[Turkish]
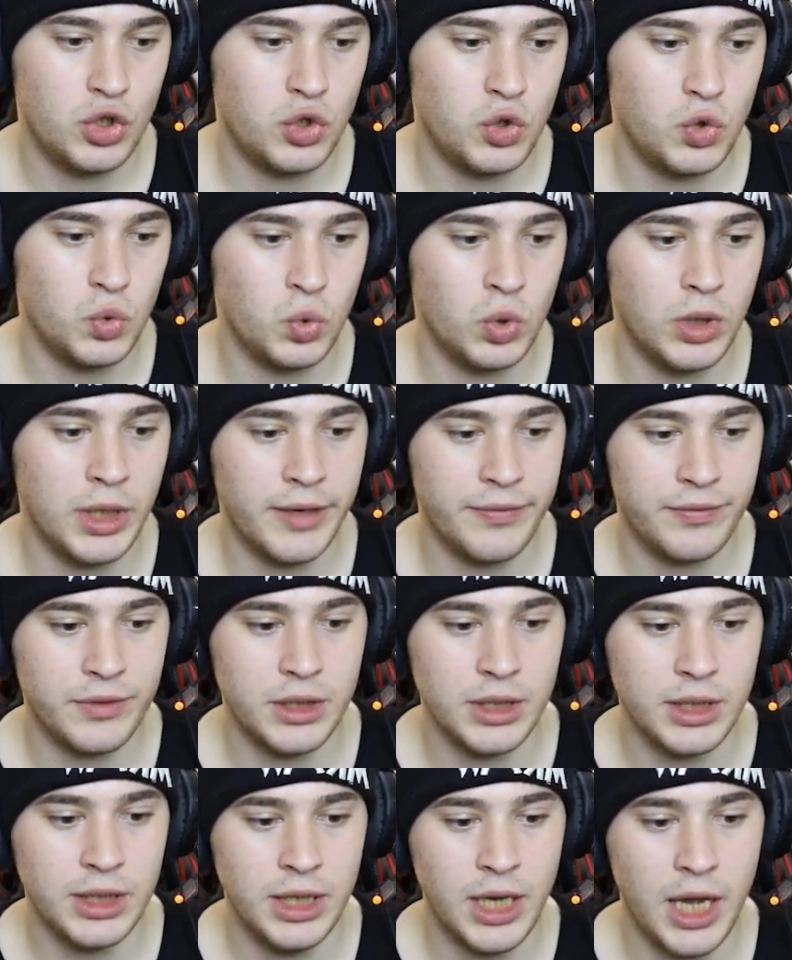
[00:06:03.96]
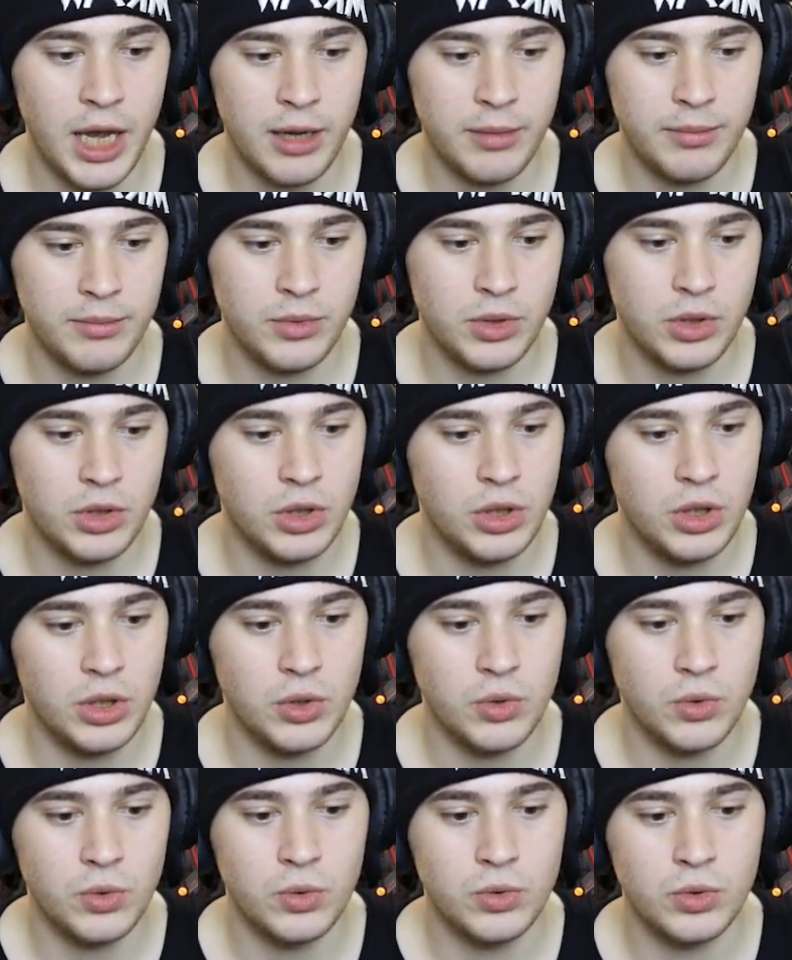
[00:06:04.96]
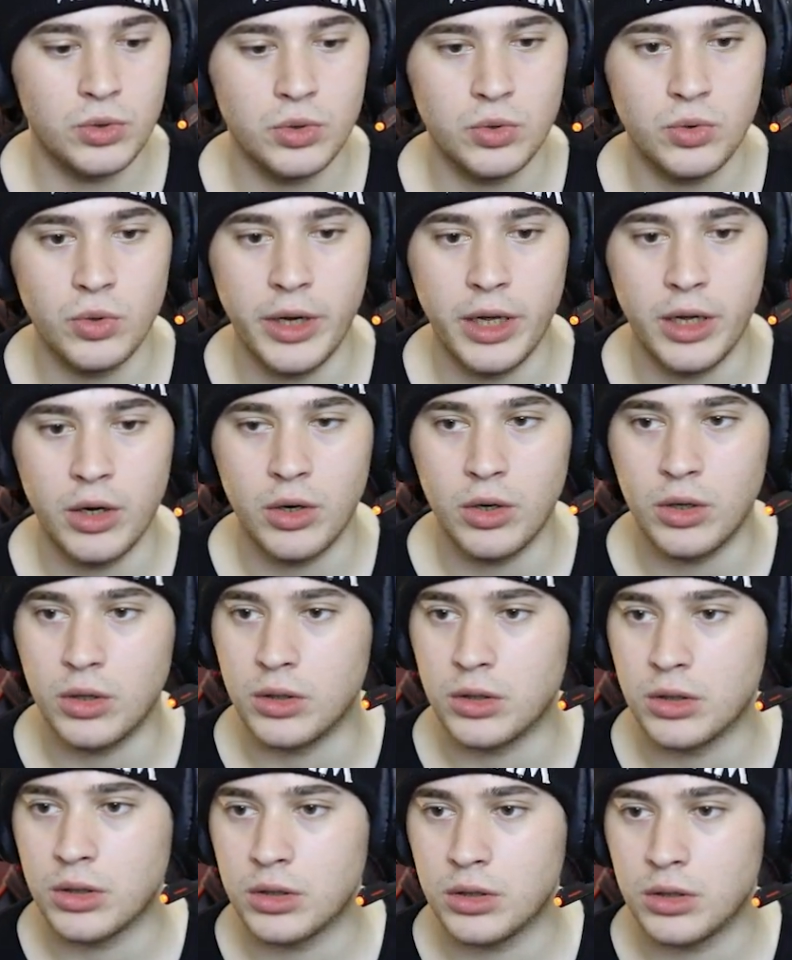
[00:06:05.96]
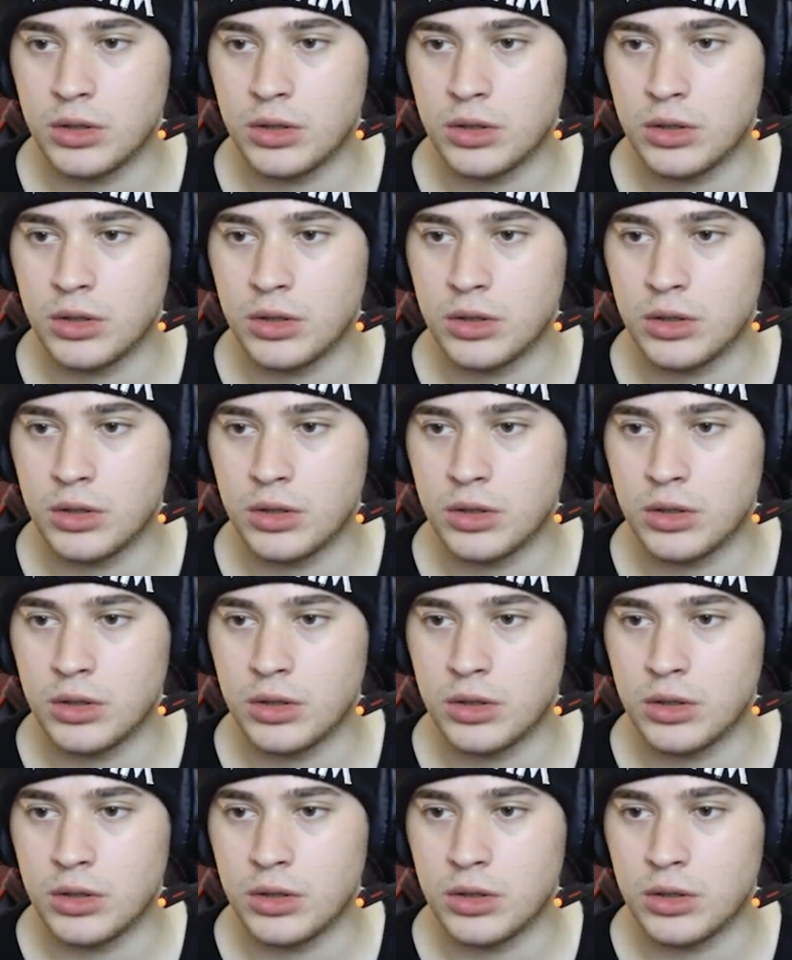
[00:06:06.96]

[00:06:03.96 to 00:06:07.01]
to left the game due to error.